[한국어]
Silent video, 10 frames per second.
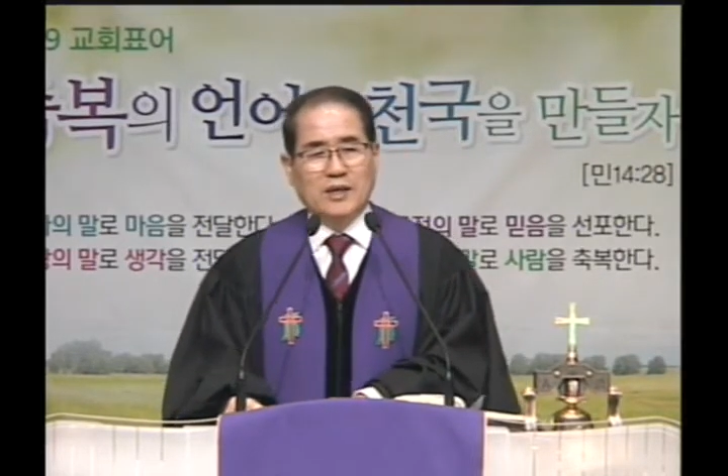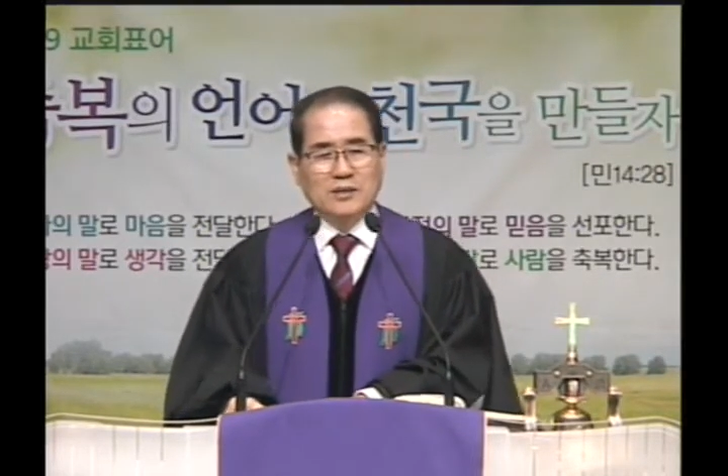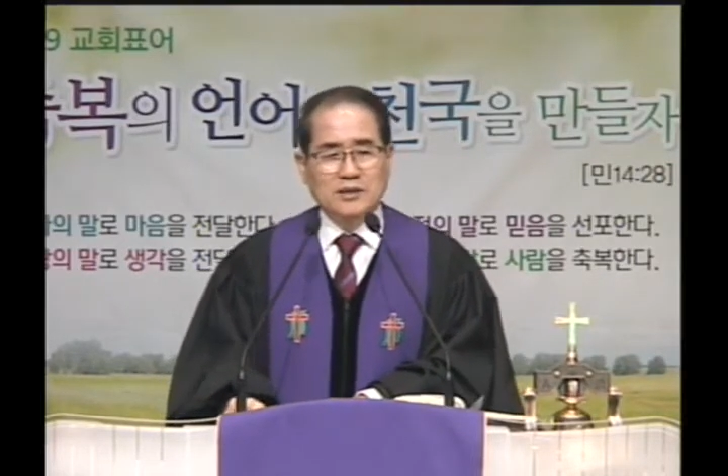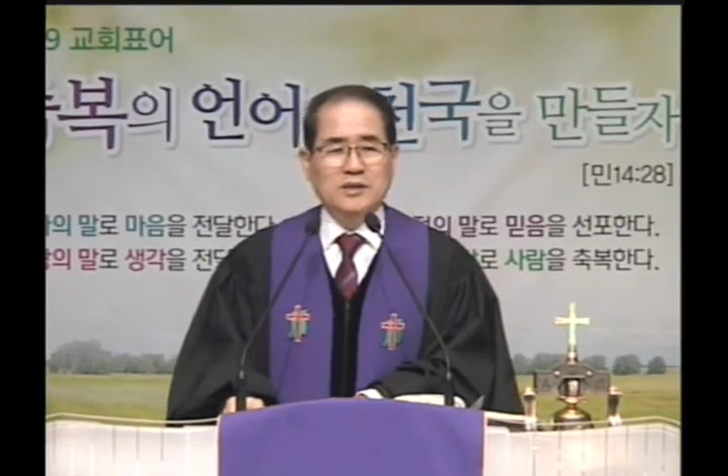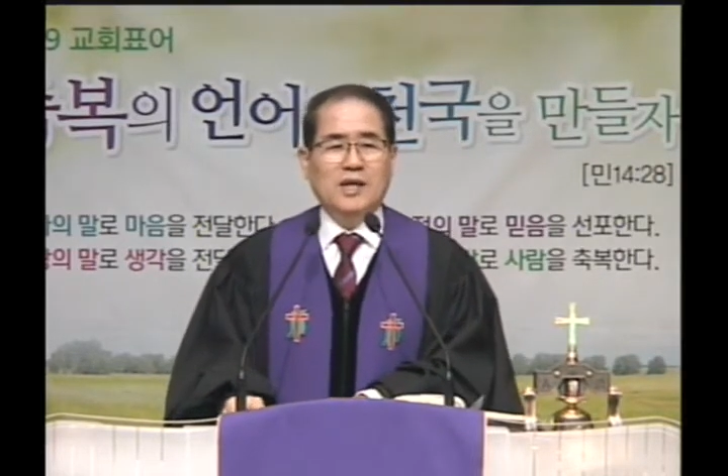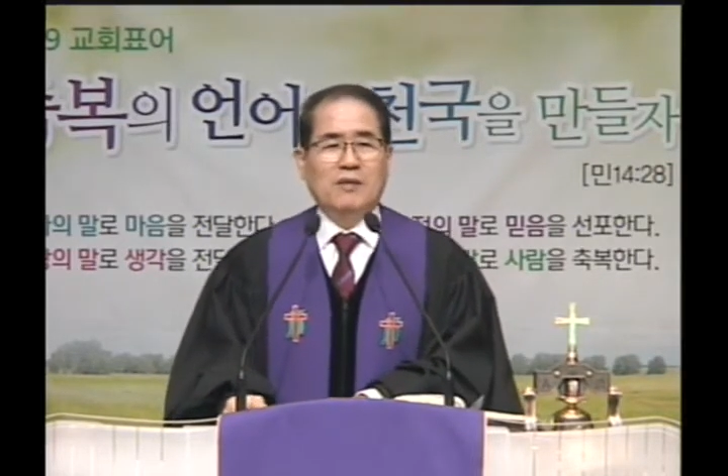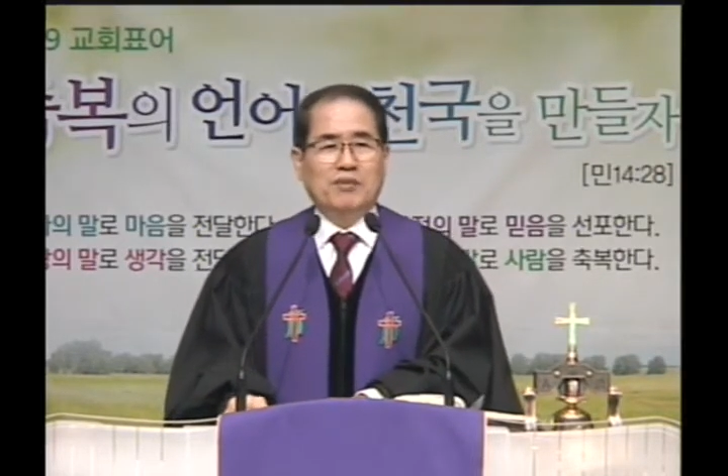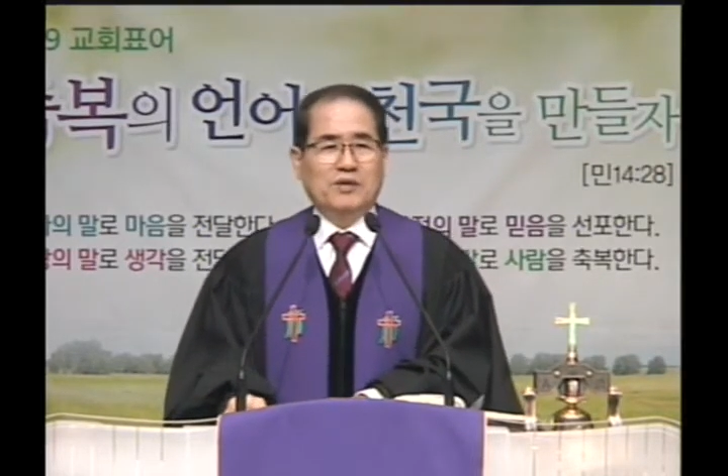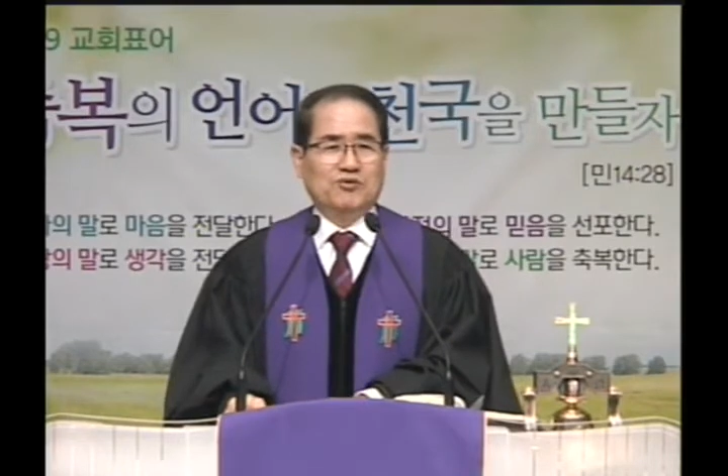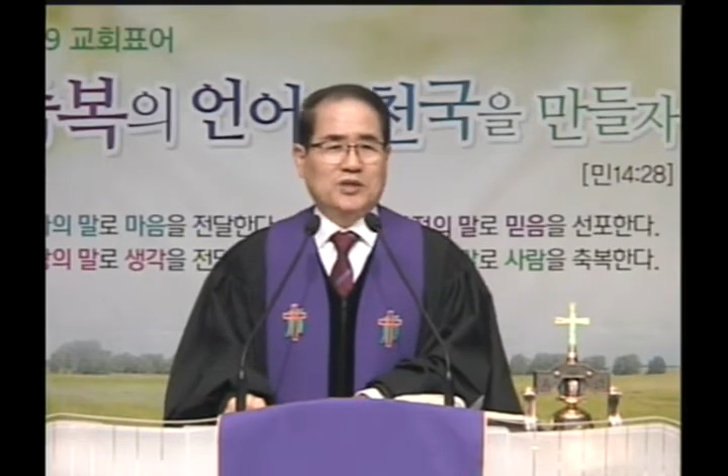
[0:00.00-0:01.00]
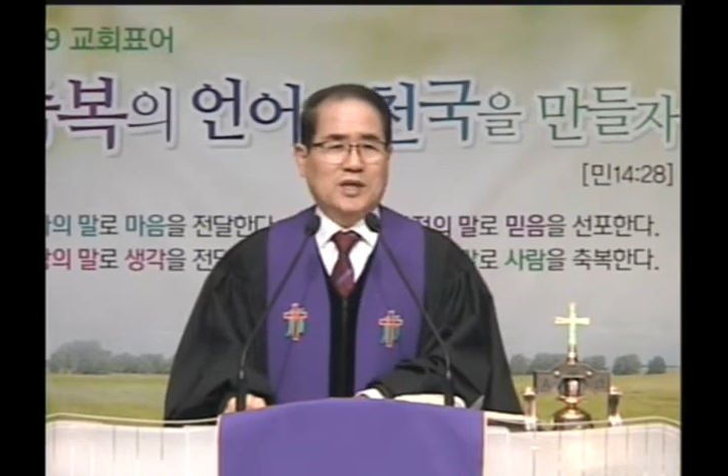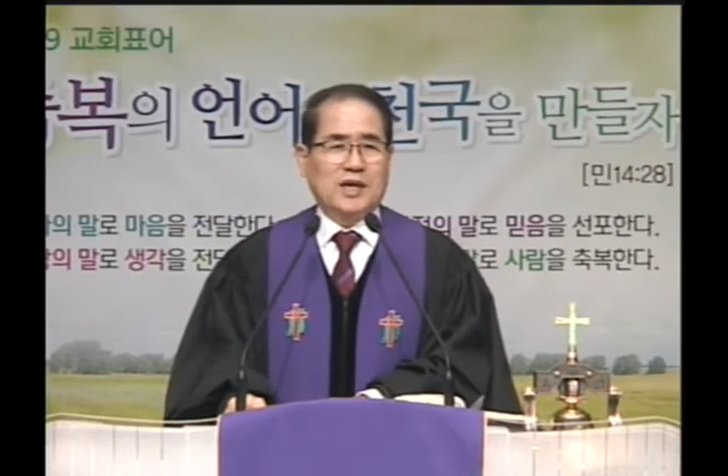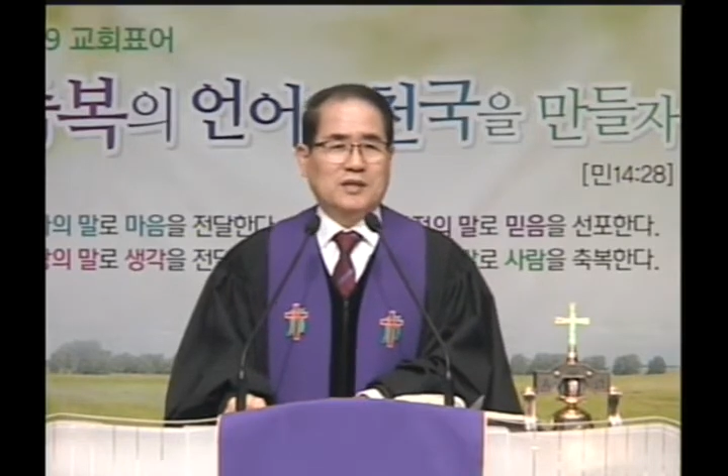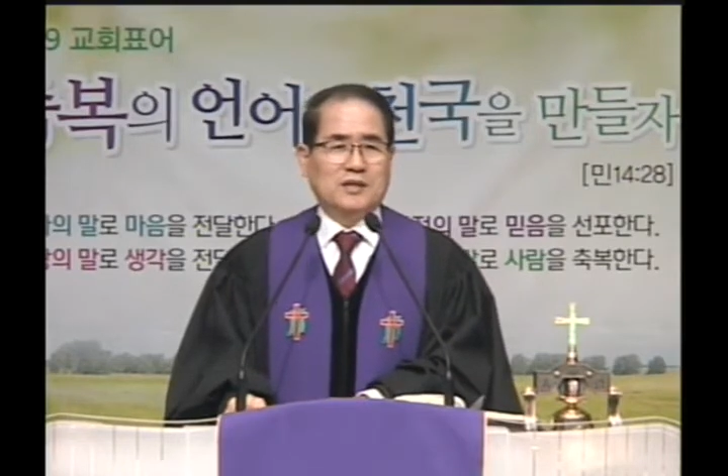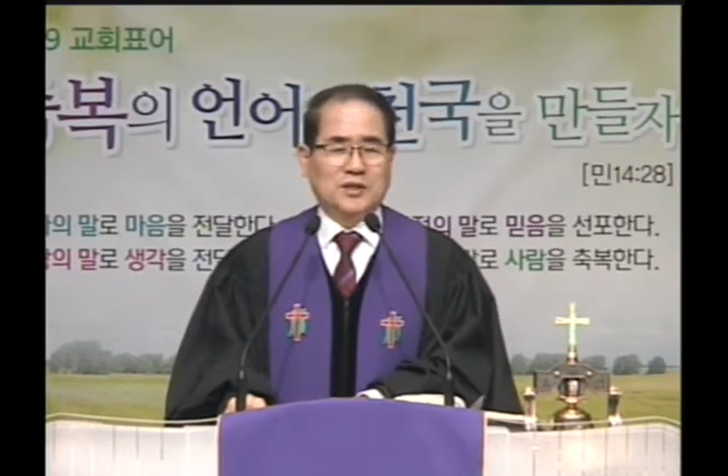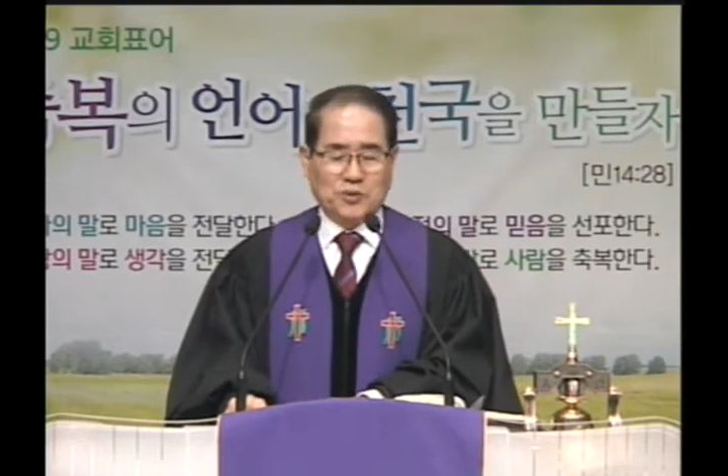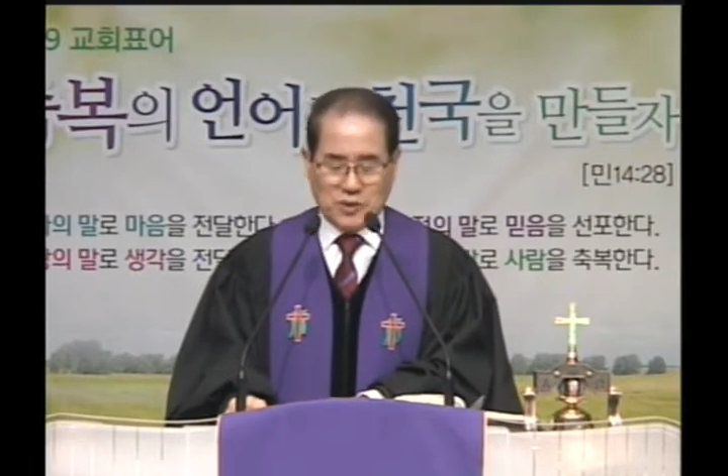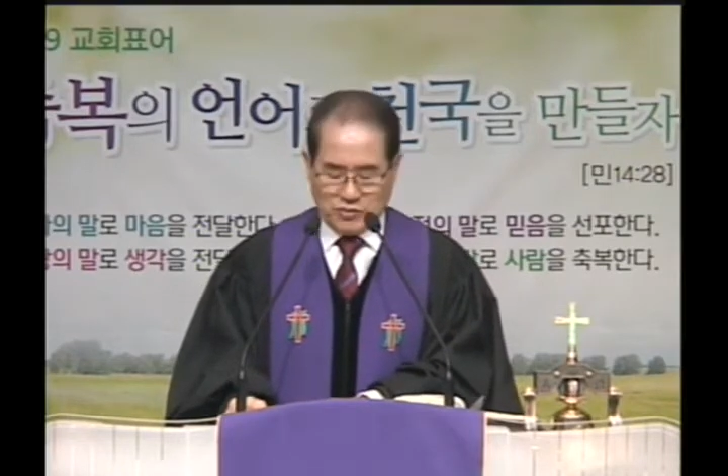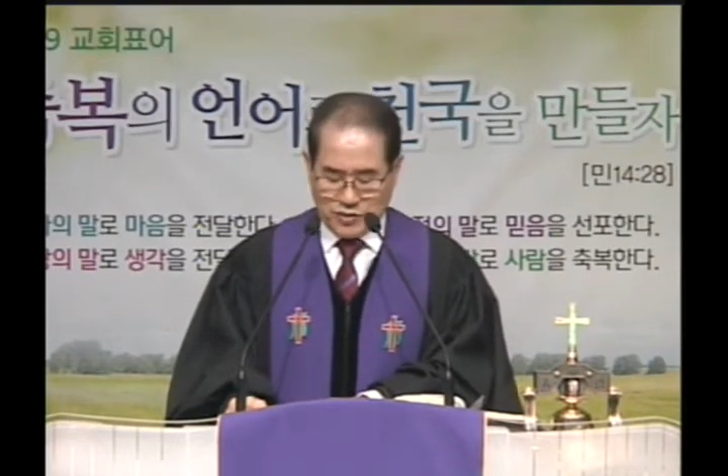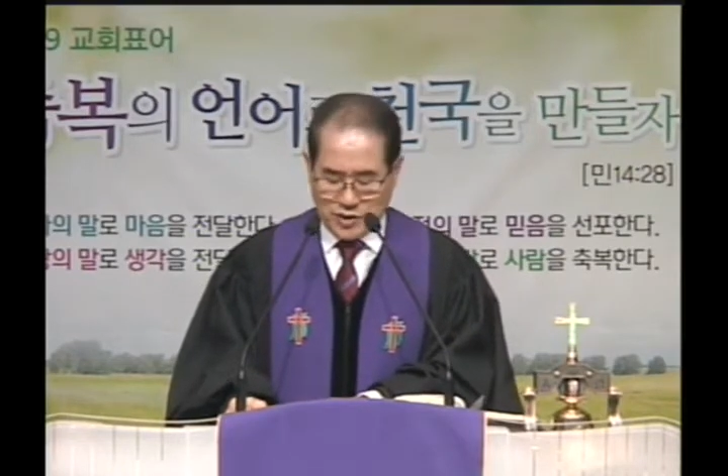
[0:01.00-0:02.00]
응답해 주시라는
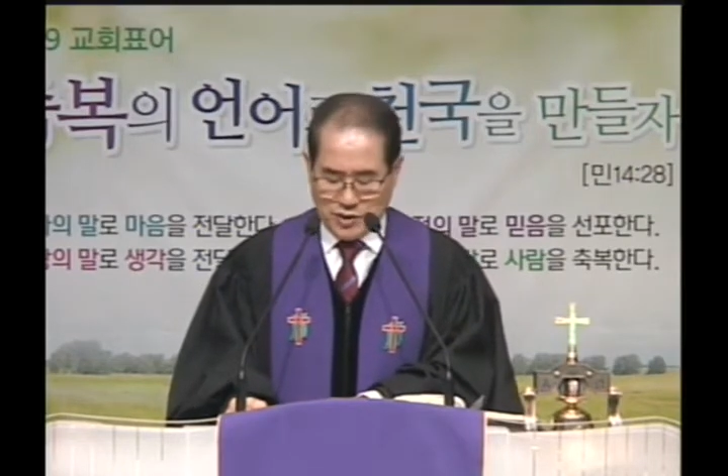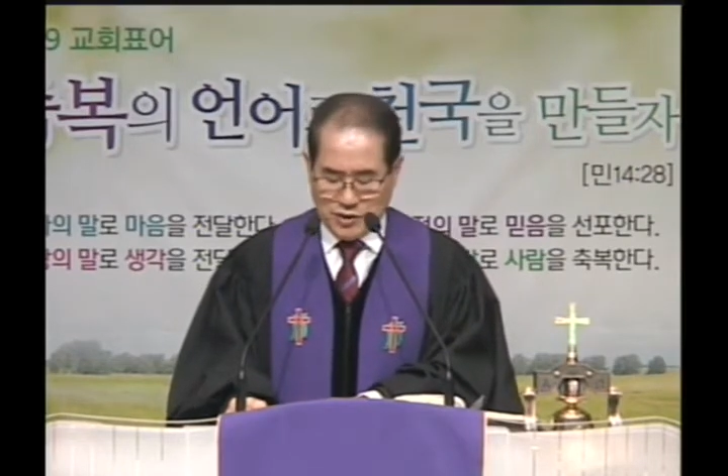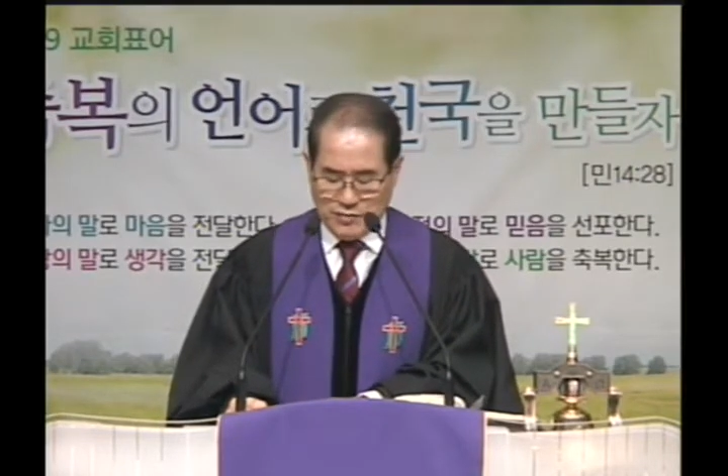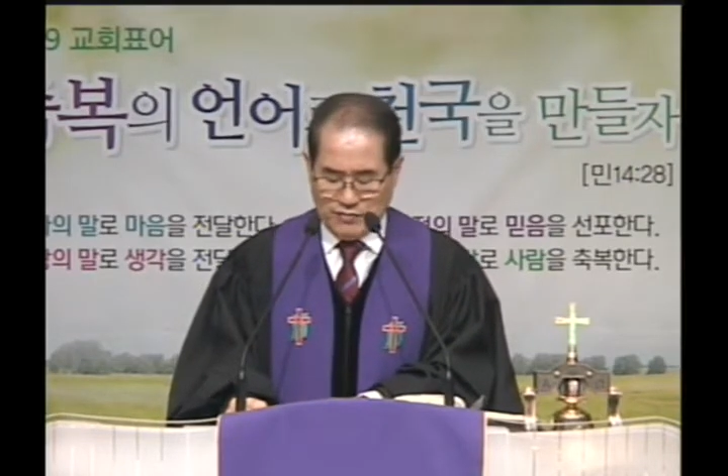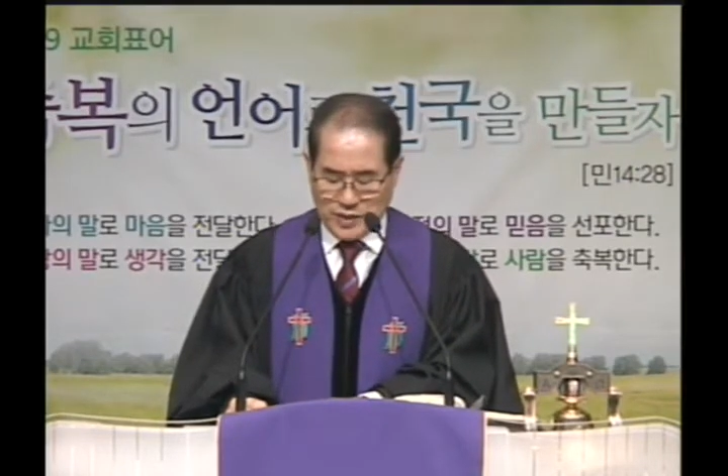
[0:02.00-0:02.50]
기도였고요.